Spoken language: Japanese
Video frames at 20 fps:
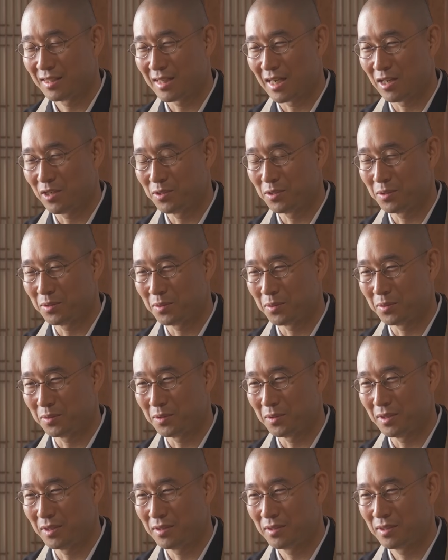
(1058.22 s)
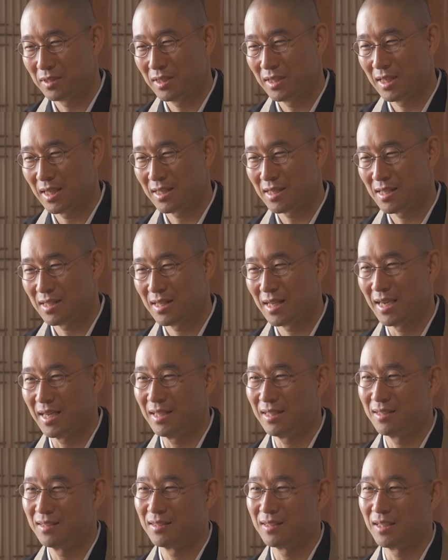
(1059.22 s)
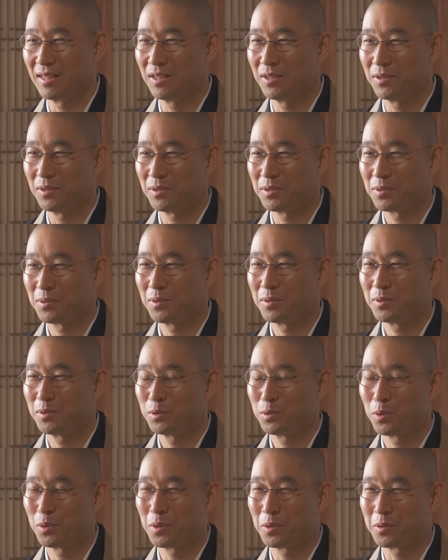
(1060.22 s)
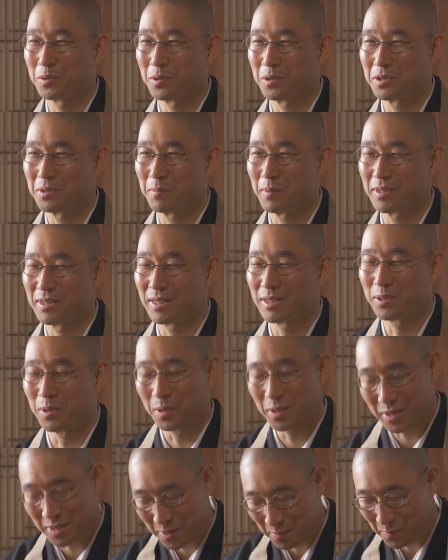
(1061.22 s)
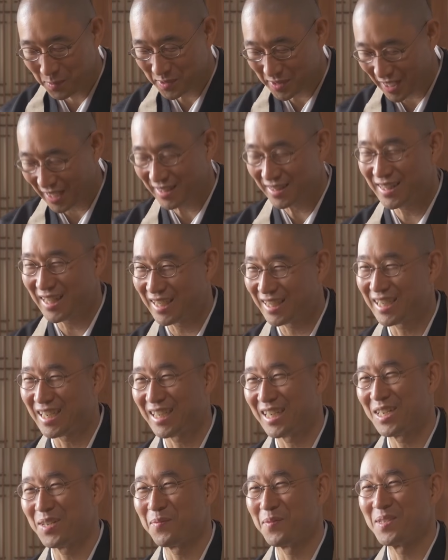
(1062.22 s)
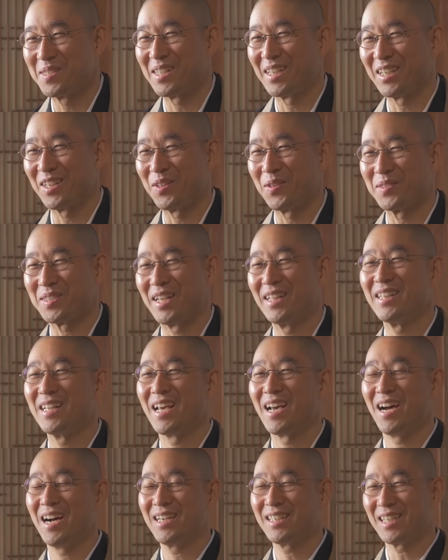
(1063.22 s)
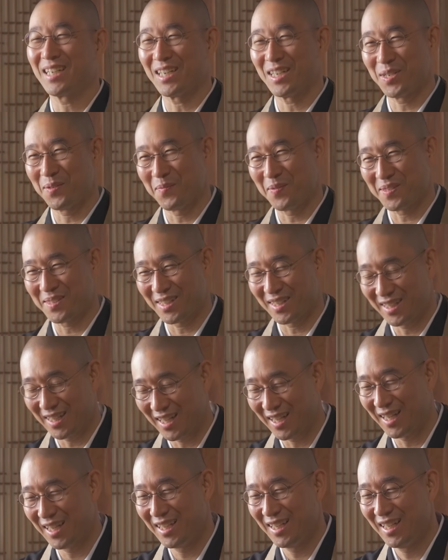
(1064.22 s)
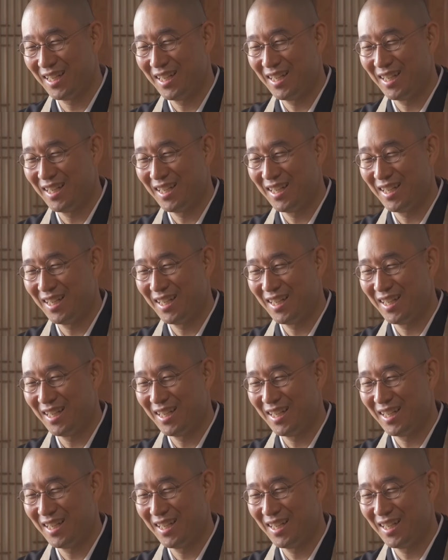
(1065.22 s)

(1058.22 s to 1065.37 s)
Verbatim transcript: 彼女のことに費やさないっていうそういう努力をしましたそれでも3年かかりましたけど3年半かかりましたね。